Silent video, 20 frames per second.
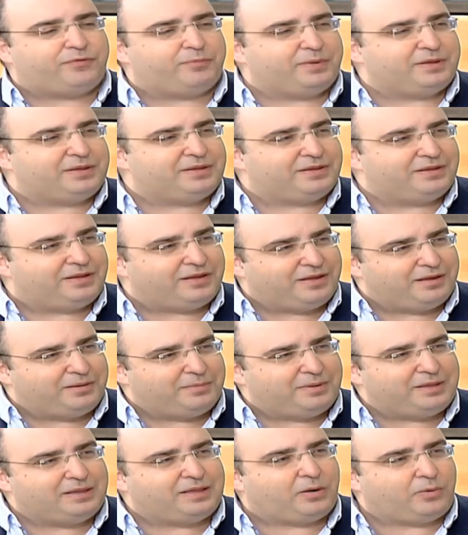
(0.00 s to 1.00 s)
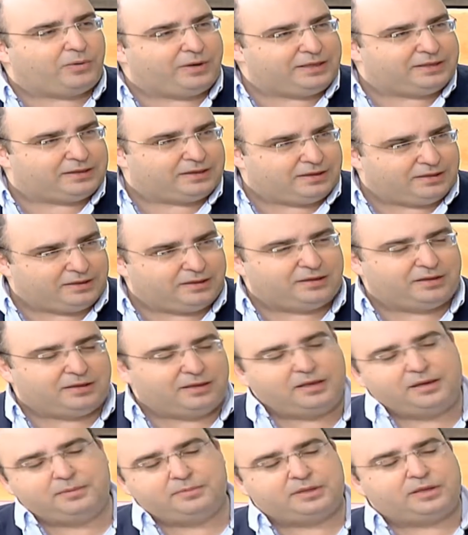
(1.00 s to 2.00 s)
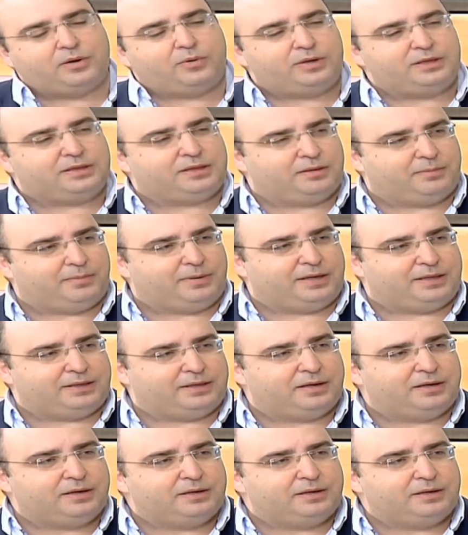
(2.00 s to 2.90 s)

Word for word: من آه، من نوعيه من نوعيه البيضه اذا